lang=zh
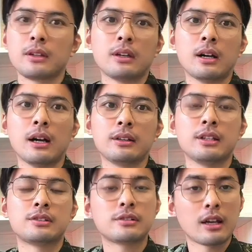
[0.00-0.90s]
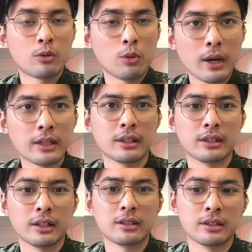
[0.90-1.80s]
啊。你是在国外的，
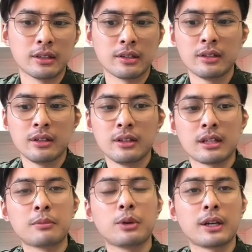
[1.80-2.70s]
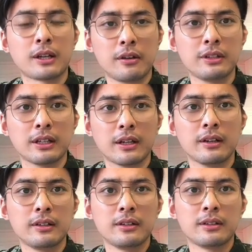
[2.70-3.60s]
你可能他不会搞你啊，
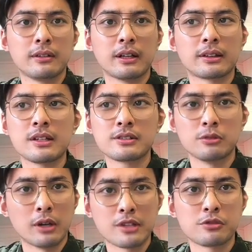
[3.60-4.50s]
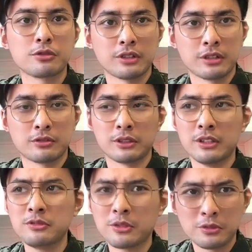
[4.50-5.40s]
啊，但是我还说句那说，
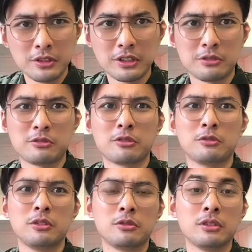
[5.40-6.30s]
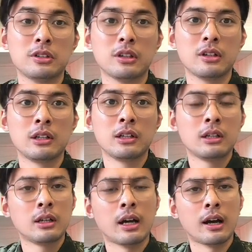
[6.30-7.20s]
能坐空客的就坐空空客
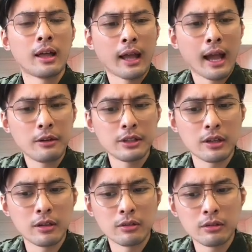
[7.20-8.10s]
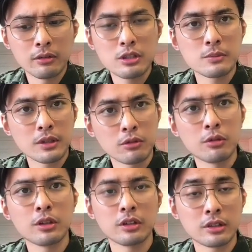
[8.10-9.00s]
啊。还有一个，为什么空
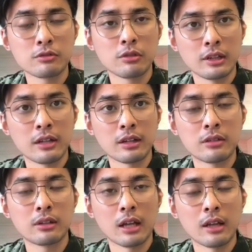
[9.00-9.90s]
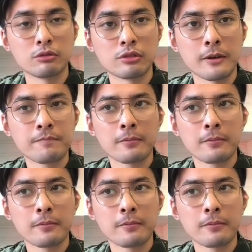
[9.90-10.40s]
客要在中国来来来组装？